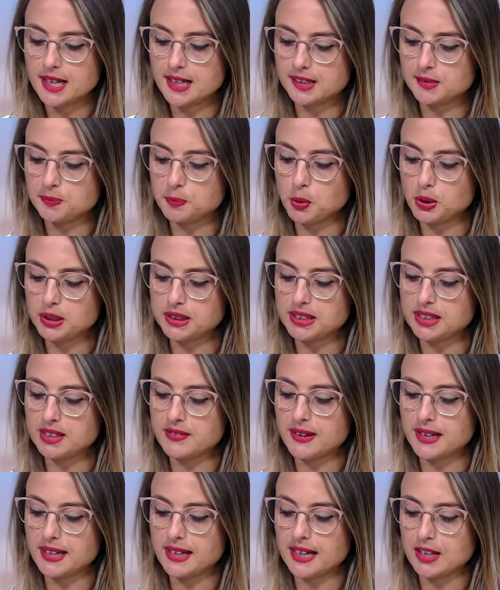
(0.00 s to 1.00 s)

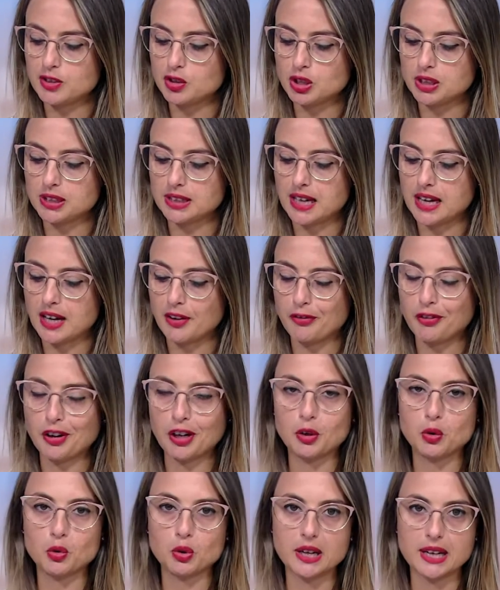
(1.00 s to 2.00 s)
sportive nella città
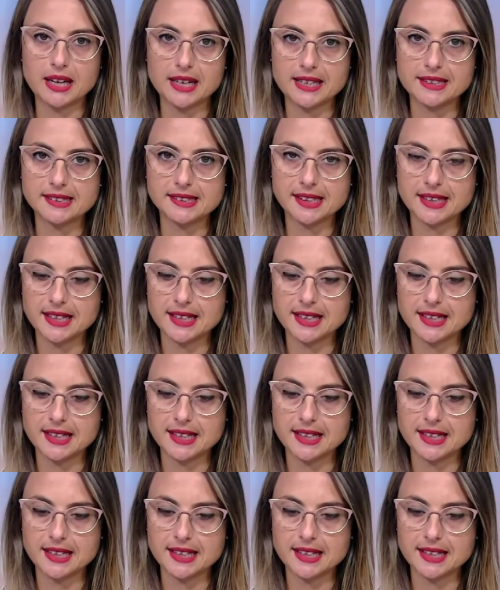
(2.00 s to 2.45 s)
falconarese.